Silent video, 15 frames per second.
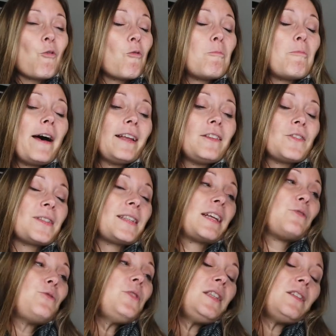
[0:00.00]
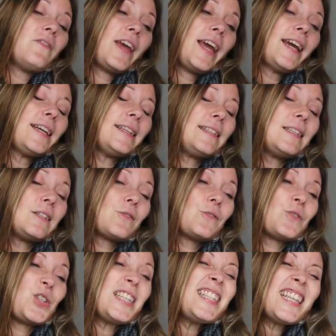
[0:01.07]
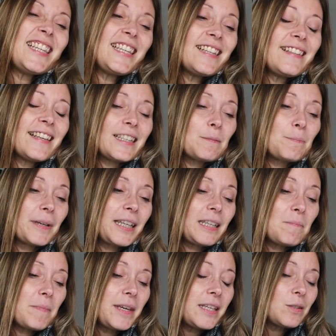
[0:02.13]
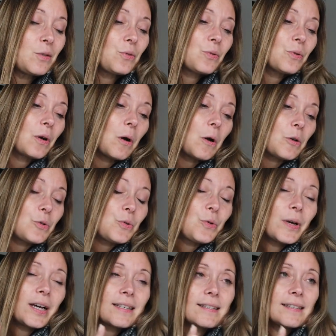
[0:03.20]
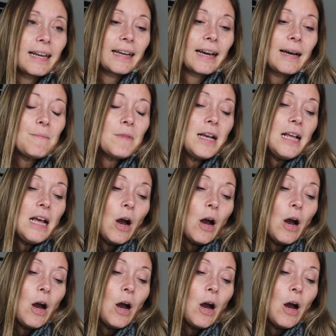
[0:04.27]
On part dans un univers et c'est ce que j'essayais d'exprimer sur, euh, sur Instagram.